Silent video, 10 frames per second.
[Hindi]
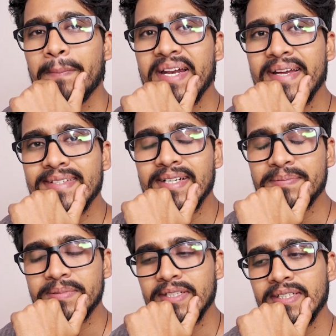मेरे
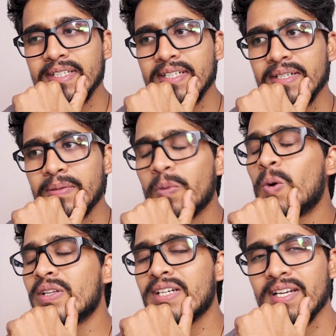हिसाब से ये
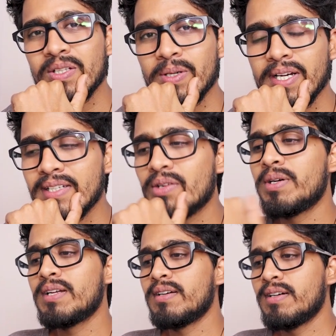बहुत ही गलत हो रहा है
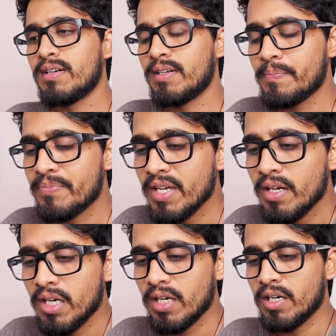देखो यार
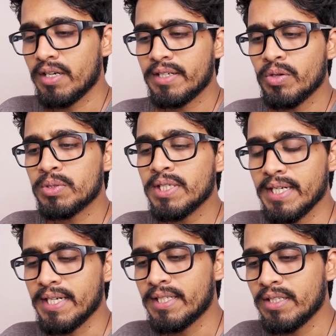आ, आ, होता
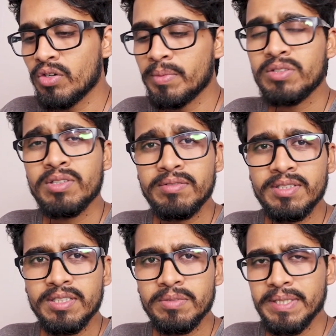क्या है कि गवर्नमेंट
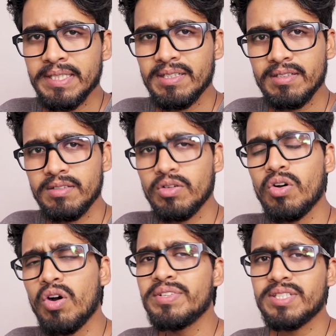सर्विसेज में
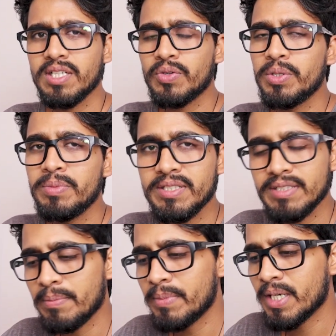ऑब्वियसली कोई भी
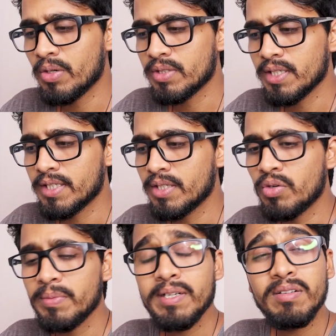एग्ज़ाम में क्या होता है कि
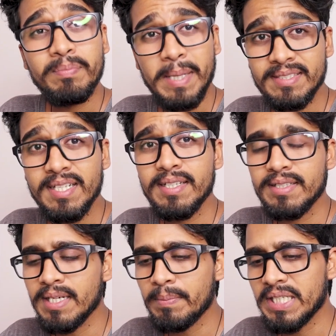गवर्नमेंट पैसे
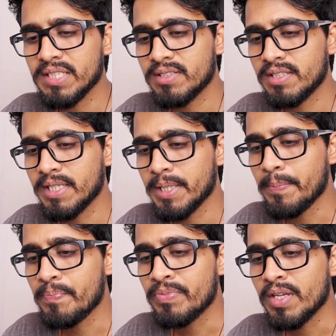लेती है एप्लीकेशन के
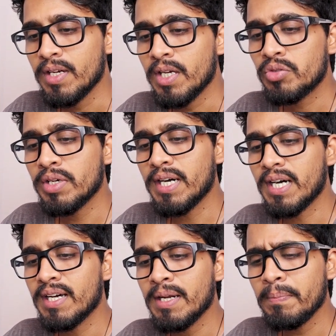तो यार
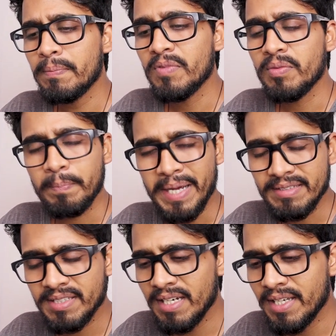अगर आप
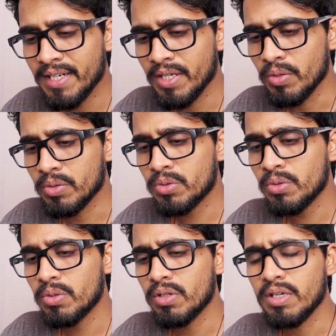पैसे ले रहे हो तो